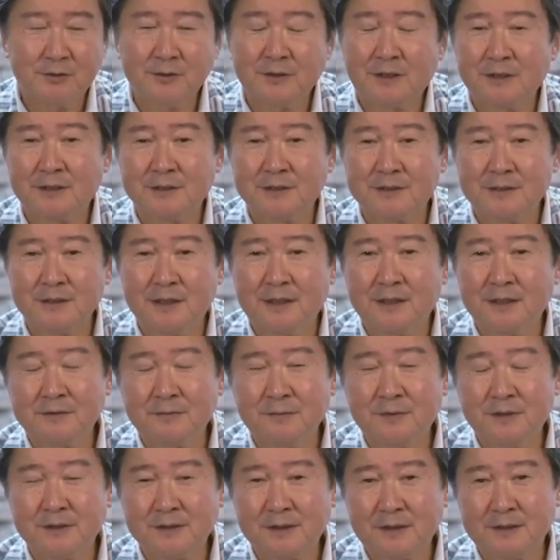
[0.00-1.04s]
のようなですね、
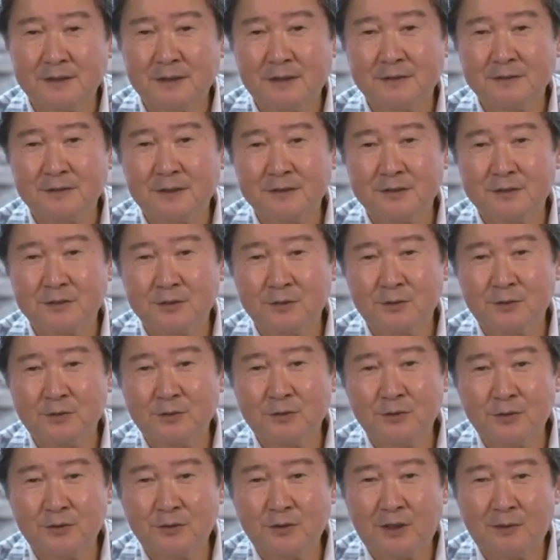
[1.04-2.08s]
皆さんに役立つ情
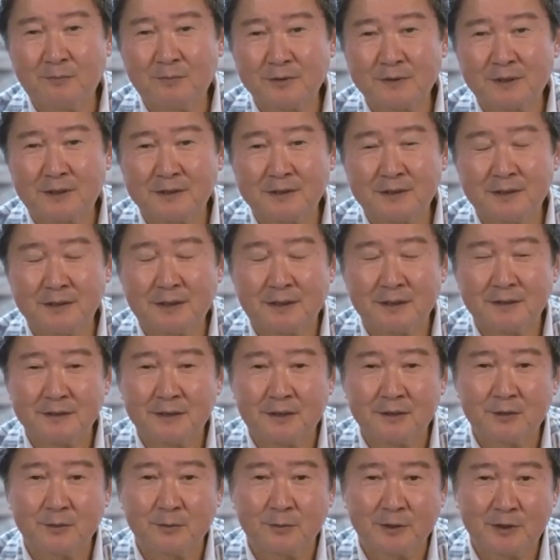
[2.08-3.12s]
報をアップさせていただき
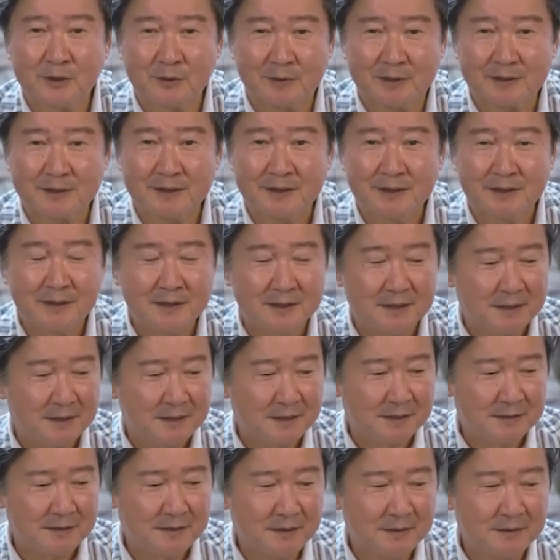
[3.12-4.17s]
たいと思っています。
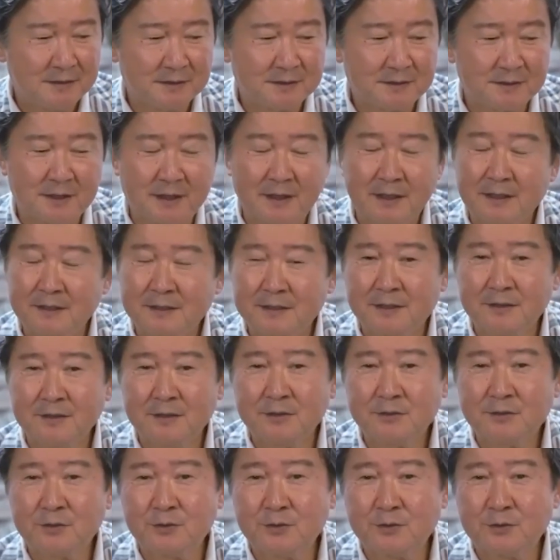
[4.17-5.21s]
ぜひですね、
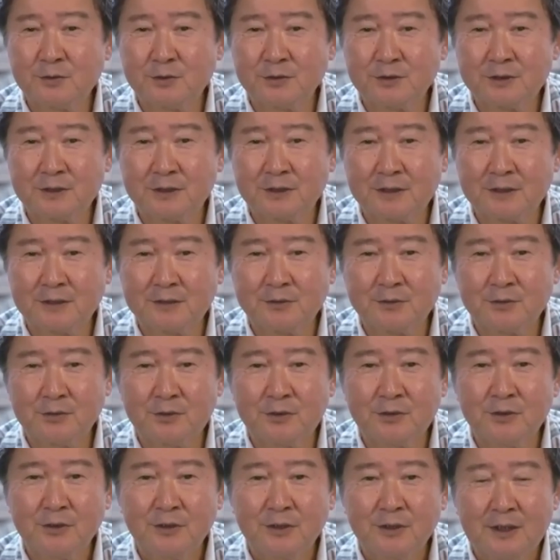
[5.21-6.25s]
チャンネル登録をしていただく
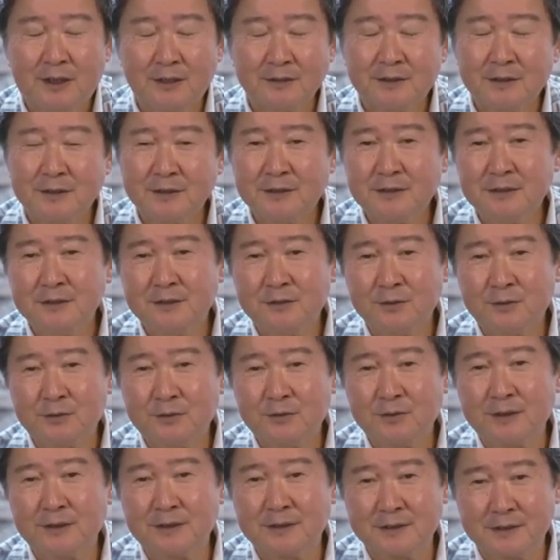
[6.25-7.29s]
と、新しい情
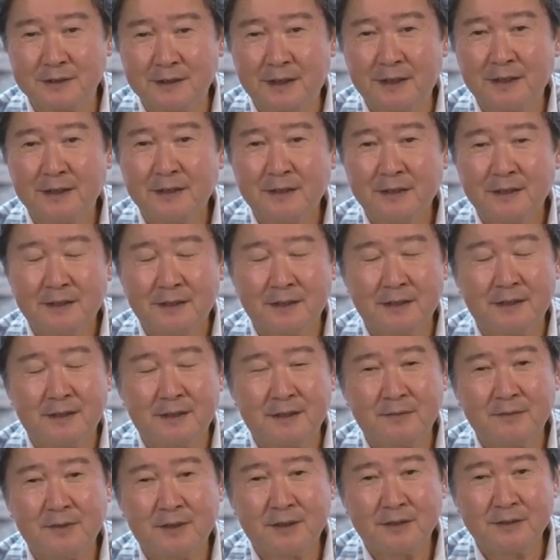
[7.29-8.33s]
報がですね、
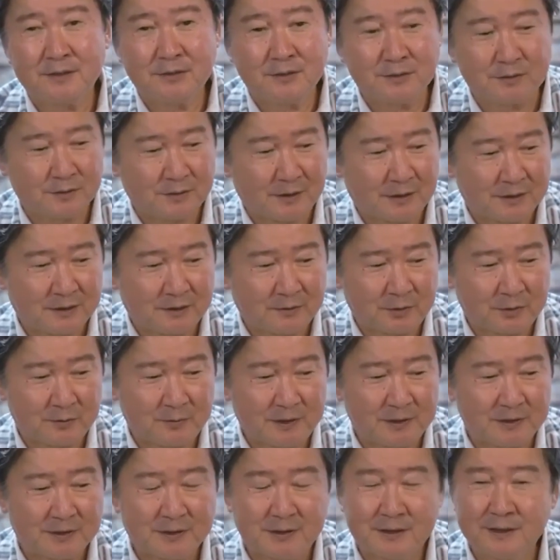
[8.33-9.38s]
見られるようになっており
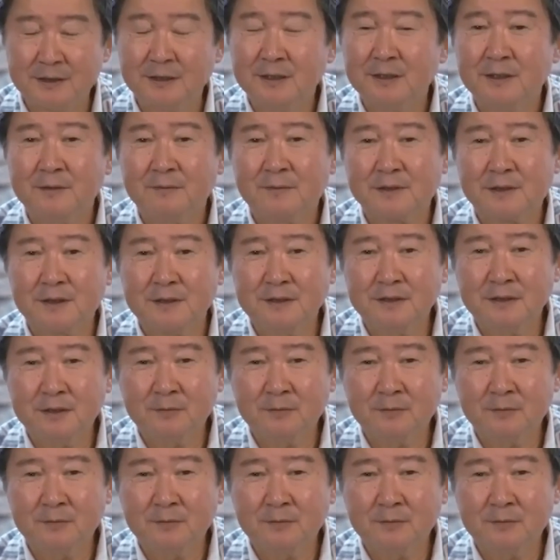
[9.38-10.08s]
ますし、またい